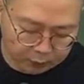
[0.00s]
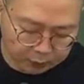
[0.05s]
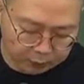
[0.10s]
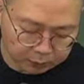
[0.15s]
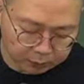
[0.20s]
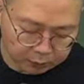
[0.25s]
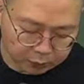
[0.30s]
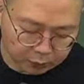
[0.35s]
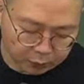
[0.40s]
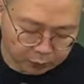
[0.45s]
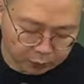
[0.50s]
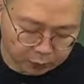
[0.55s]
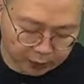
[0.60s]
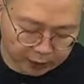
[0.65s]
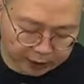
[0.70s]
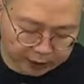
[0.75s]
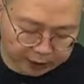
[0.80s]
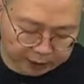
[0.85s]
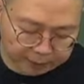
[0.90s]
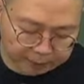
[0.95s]
무효동
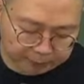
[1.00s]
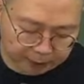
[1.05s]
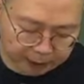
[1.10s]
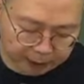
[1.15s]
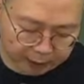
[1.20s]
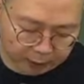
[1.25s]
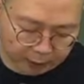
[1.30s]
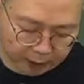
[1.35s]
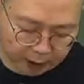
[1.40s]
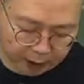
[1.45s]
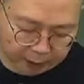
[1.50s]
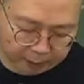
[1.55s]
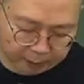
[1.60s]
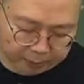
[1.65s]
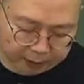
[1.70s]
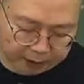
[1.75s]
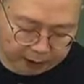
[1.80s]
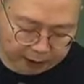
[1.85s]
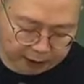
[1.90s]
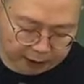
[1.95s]
확인 심판과
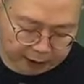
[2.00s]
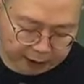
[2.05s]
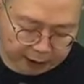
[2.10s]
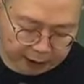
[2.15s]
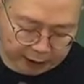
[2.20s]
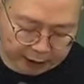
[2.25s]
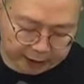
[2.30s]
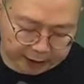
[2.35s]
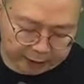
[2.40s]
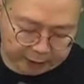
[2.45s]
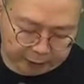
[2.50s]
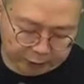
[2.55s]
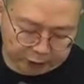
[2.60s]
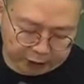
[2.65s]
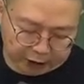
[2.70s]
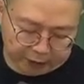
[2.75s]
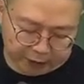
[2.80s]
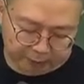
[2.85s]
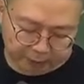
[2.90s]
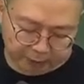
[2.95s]
부작위에 대한
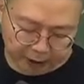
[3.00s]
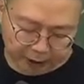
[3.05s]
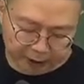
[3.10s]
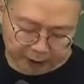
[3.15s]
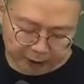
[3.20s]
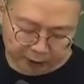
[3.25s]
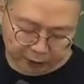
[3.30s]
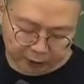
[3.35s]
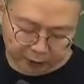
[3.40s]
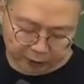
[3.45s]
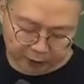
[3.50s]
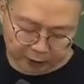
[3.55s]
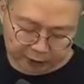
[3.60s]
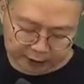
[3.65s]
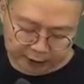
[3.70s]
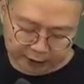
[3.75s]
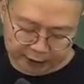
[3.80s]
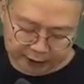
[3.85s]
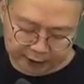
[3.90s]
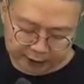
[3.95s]
의무행 심판에는
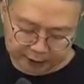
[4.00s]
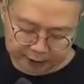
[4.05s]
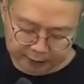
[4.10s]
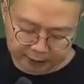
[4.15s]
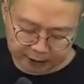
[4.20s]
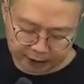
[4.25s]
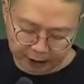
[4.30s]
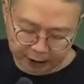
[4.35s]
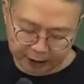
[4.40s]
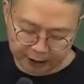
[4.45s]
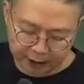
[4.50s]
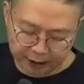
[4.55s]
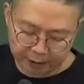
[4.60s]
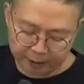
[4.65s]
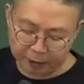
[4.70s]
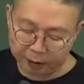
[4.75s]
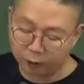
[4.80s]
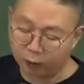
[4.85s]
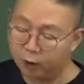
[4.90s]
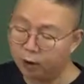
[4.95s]
적용되지 않습니다.
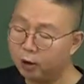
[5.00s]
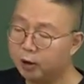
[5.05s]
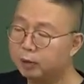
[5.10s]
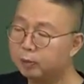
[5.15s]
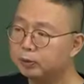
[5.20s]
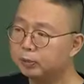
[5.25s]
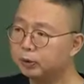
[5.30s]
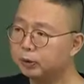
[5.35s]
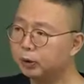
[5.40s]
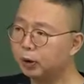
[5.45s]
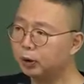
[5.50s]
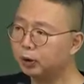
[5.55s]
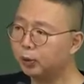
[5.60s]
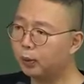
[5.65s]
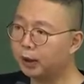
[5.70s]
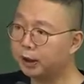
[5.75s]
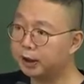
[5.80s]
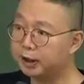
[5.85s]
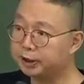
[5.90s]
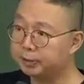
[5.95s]
반대로
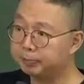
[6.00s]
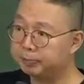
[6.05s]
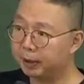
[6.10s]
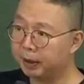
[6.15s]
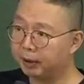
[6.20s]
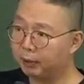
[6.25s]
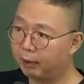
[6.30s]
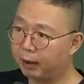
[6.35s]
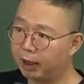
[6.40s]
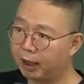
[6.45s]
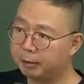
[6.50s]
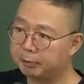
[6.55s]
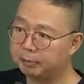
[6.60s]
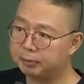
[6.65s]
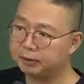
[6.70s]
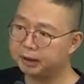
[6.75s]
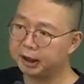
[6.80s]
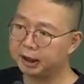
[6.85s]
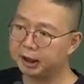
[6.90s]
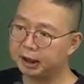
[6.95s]
무효동 확인 심판과
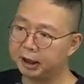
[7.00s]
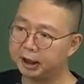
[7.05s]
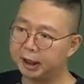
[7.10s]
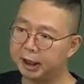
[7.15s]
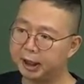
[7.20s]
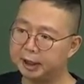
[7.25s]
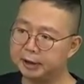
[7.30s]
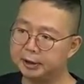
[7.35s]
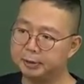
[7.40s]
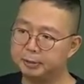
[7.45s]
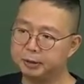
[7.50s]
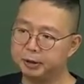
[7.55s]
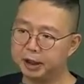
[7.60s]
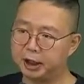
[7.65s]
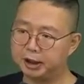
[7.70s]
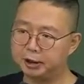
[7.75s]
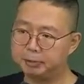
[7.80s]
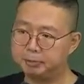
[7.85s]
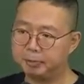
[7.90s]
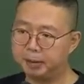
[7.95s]
부작위에 대한
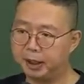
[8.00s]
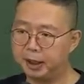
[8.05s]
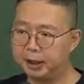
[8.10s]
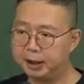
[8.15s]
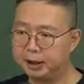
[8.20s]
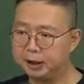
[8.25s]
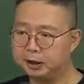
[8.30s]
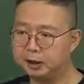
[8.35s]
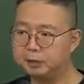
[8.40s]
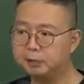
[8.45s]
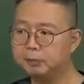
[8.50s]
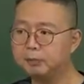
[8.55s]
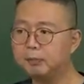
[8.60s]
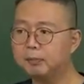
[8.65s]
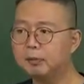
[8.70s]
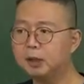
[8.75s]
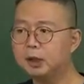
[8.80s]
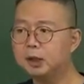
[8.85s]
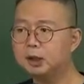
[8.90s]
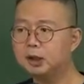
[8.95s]
의무행 심판에는
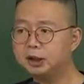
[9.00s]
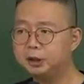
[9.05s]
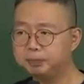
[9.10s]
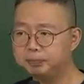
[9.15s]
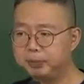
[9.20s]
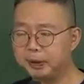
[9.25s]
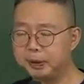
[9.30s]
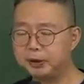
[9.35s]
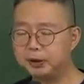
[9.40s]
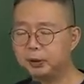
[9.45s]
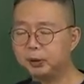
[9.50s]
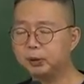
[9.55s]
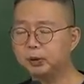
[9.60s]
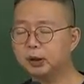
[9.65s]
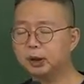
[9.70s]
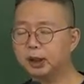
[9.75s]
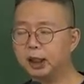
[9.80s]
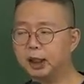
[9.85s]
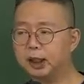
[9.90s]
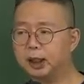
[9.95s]
심판 청구
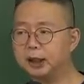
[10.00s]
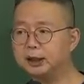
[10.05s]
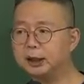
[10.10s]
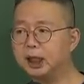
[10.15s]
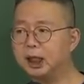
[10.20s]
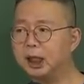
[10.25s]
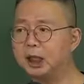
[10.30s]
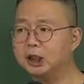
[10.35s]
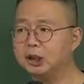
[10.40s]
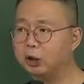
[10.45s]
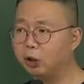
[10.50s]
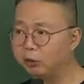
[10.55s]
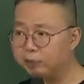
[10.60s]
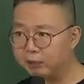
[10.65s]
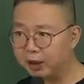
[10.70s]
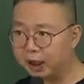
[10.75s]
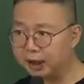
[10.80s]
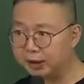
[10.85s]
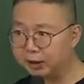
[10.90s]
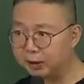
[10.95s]
기간에 제한이
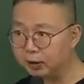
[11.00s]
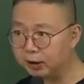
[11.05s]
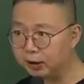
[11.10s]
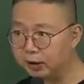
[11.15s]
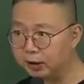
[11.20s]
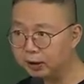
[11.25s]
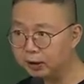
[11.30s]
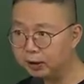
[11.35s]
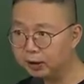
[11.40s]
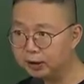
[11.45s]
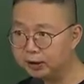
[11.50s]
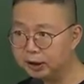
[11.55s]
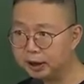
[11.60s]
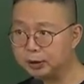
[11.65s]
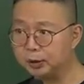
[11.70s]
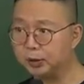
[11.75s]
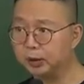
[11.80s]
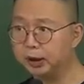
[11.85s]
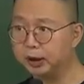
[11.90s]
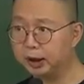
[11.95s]
없다는 거예요.
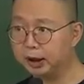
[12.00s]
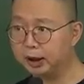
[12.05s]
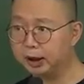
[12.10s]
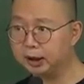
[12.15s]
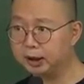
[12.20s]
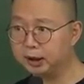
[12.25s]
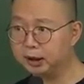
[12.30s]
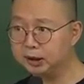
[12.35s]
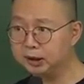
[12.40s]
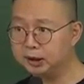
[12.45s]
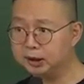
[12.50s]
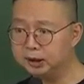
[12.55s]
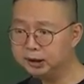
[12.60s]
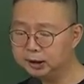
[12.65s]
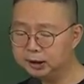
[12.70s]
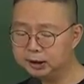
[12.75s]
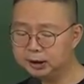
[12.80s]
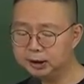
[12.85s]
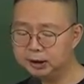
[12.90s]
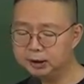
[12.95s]
제소 기간
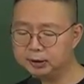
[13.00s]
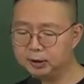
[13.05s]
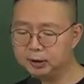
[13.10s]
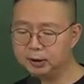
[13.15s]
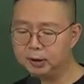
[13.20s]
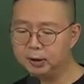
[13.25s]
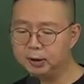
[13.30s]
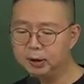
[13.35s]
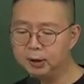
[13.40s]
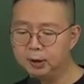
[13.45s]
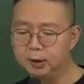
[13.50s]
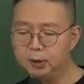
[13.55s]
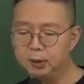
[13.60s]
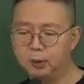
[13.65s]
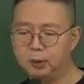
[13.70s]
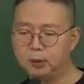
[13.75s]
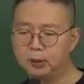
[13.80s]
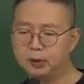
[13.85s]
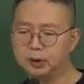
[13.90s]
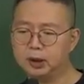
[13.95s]
같은. 그래서
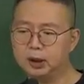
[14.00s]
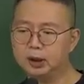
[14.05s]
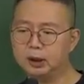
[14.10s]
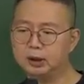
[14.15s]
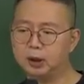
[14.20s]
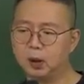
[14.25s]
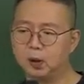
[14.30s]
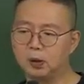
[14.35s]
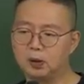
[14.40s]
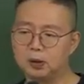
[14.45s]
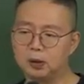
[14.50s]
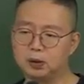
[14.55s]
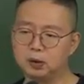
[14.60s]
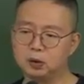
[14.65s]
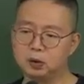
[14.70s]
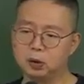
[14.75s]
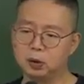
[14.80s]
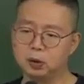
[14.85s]
오로지 적극적